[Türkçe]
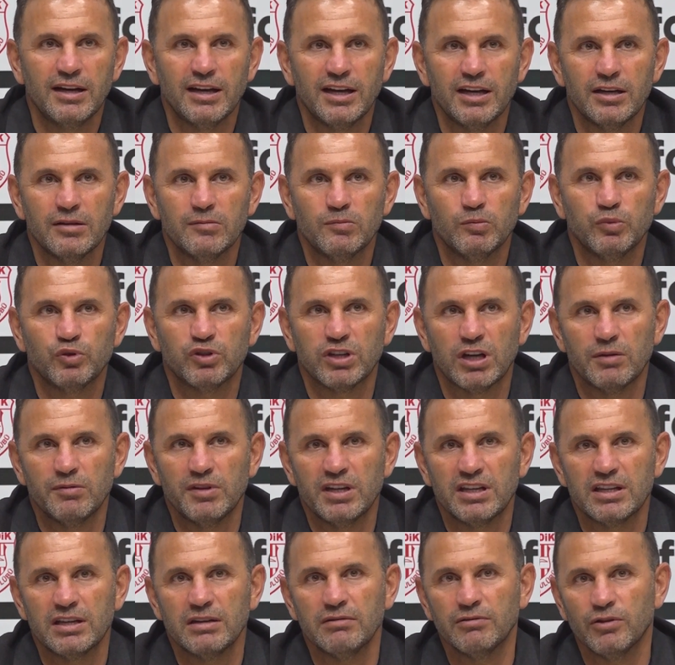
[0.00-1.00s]
E, bu
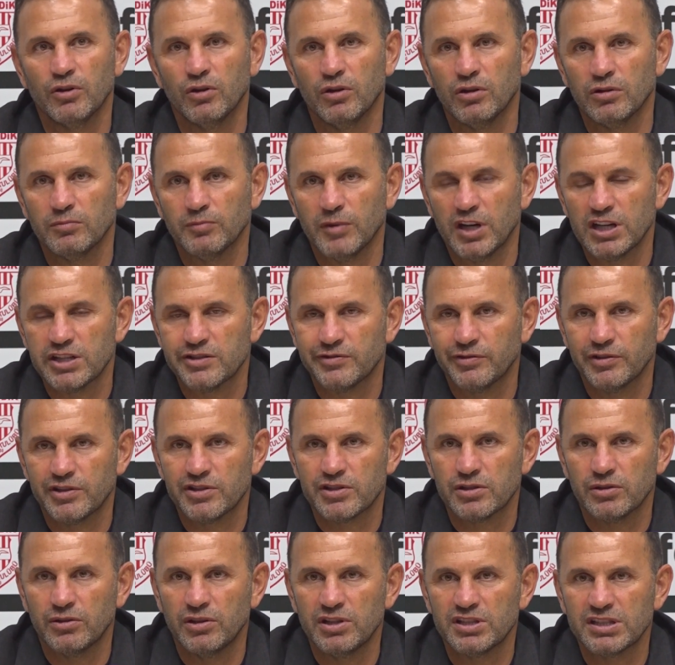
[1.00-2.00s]
tabii ki yoğun maç
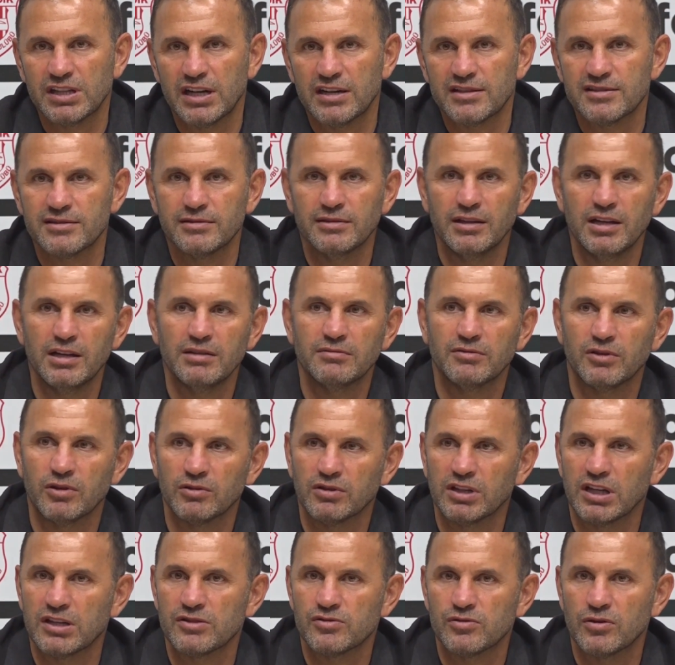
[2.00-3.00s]
fikstürü içerisinde
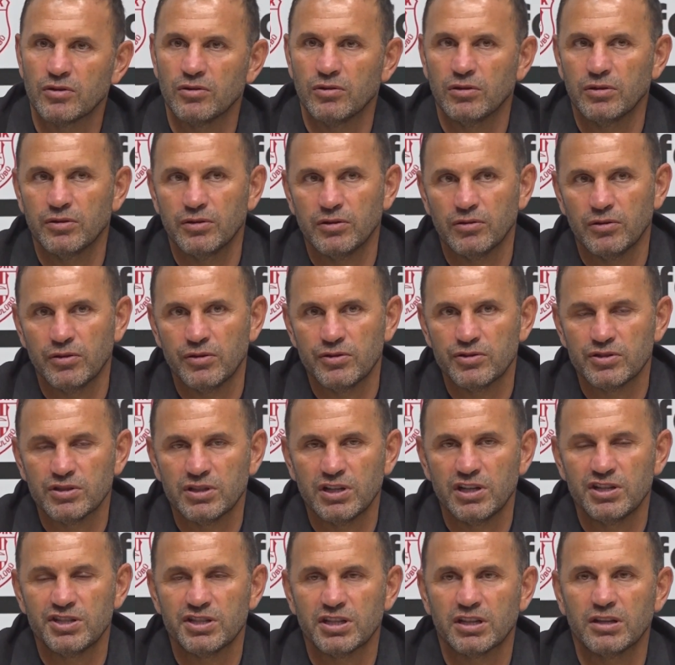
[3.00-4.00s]
rotasyon oluyor, oyuncu
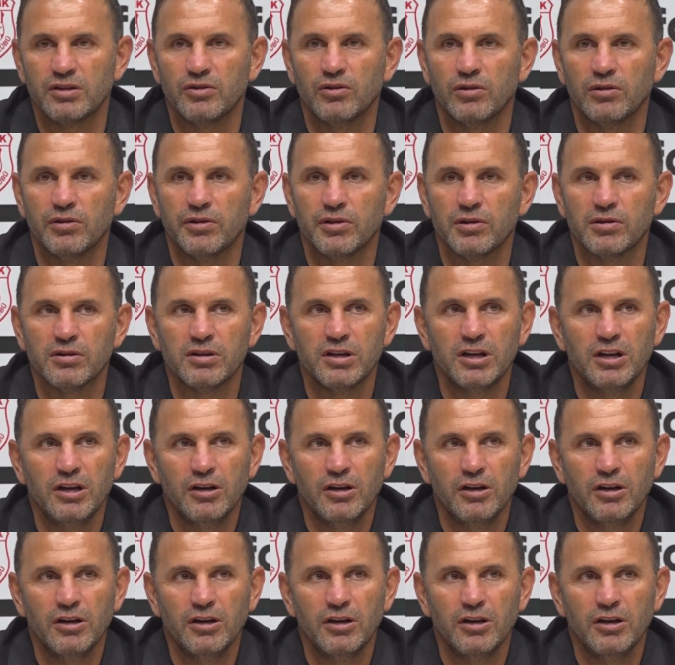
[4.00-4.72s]
değişikliği oluyor.